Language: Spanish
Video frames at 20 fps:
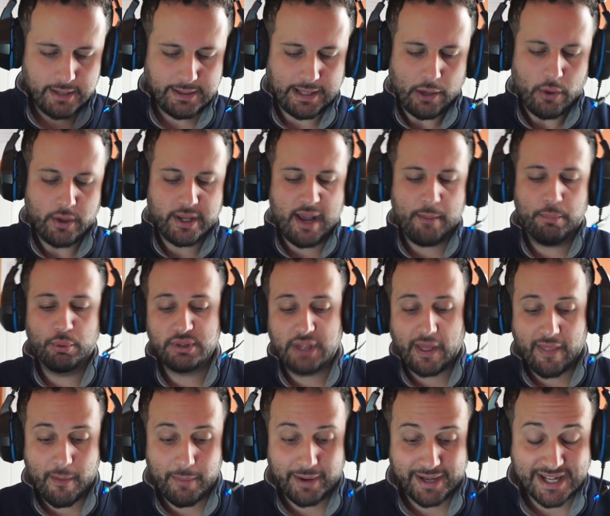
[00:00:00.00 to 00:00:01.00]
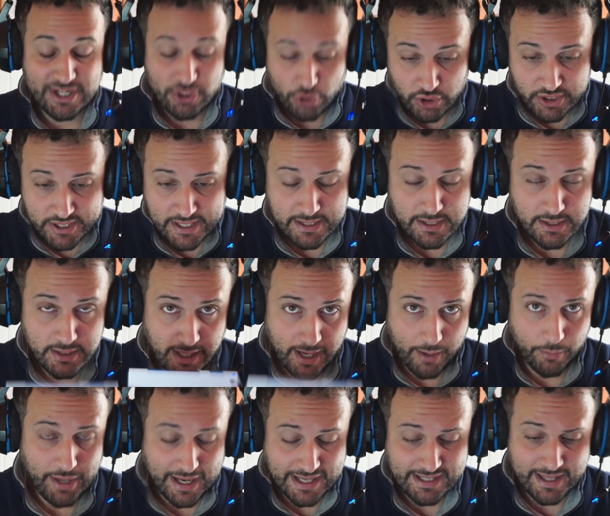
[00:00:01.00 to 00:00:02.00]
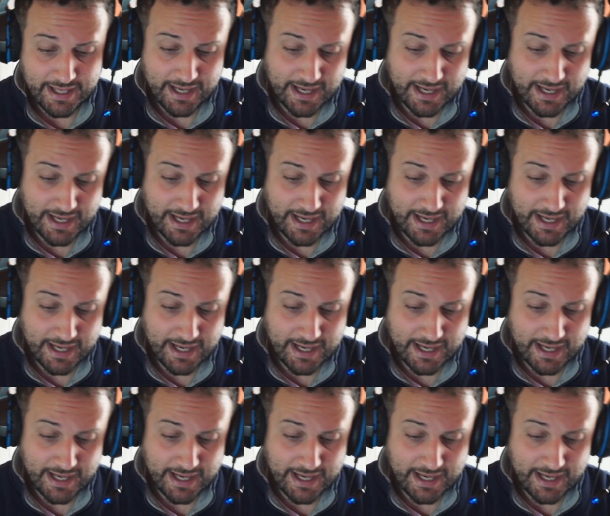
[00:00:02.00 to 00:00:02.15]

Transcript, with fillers: Tengo aquí apuntada varias cosas que voy a estar